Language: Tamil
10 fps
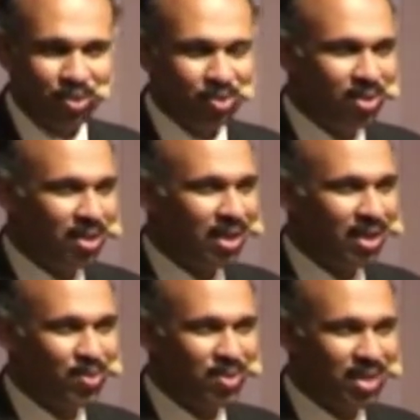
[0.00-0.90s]
அவர்
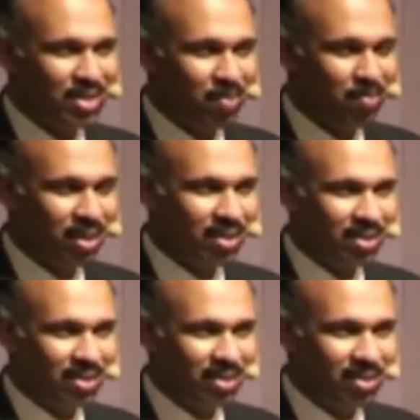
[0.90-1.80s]
சொல்லுகிறார் யுவதாசை
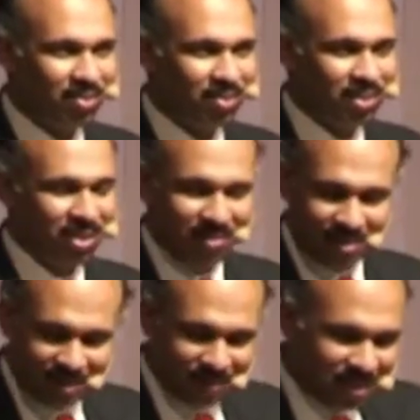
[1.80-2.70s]
பார்த்து
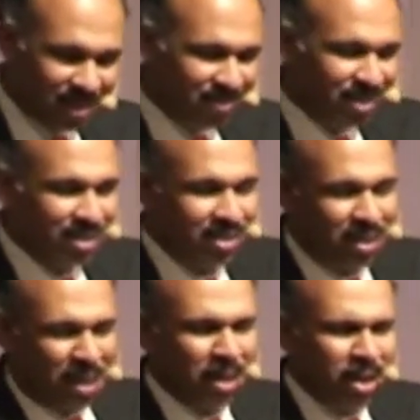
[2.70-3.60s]
இவளை விட்டுவிடு
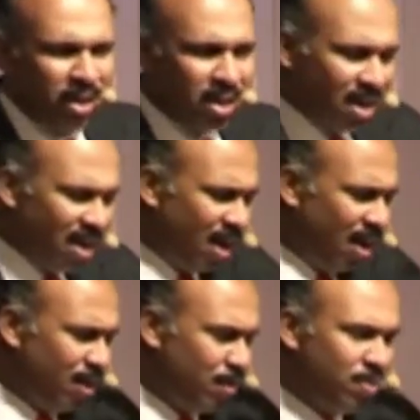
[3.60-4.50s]

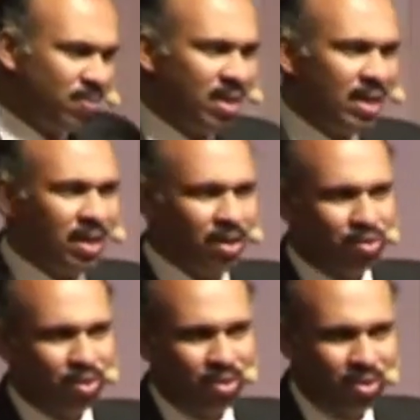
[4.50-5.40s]
யாரும் இவளை
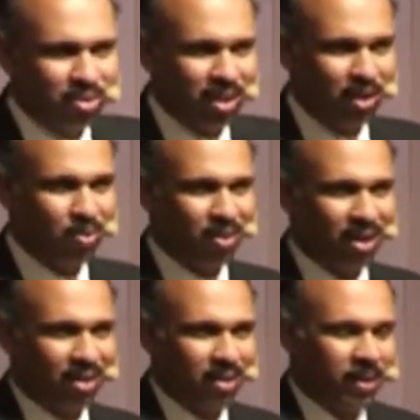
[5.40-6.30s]
நீங்கள் தொந்தரவு
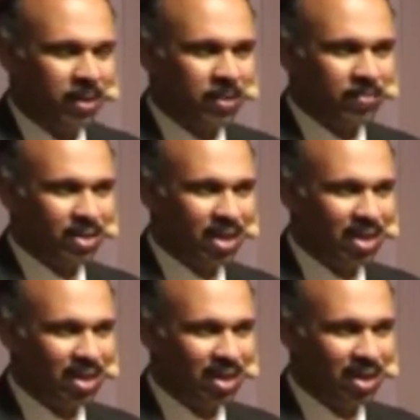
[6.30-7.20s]
செய்யக்கூடாது
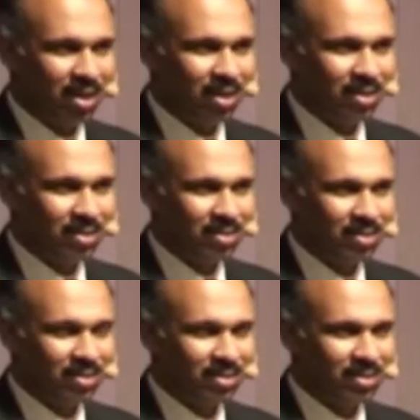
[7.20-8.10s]
ஏனென்றால்
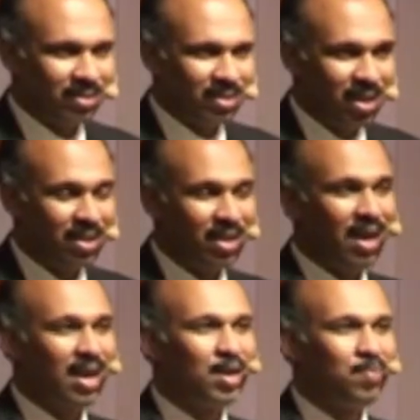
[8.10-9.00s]
நான்
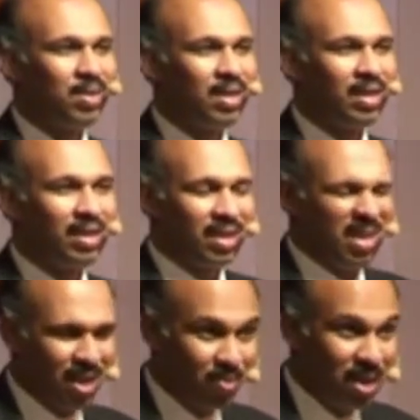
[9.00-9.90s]
யார் என்பதை
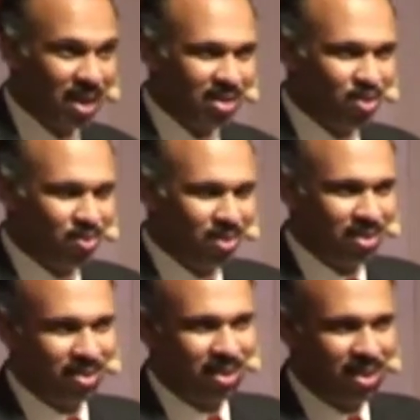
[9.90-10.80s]
அவள் அறிந்து
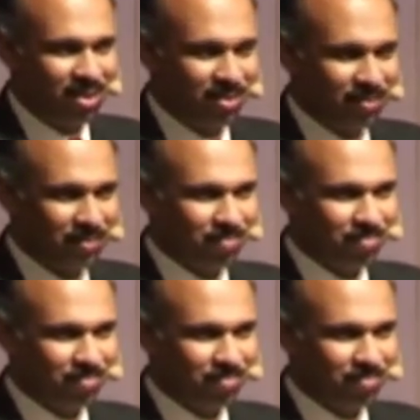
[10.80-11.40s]
கொண்டிருக்கிறாள்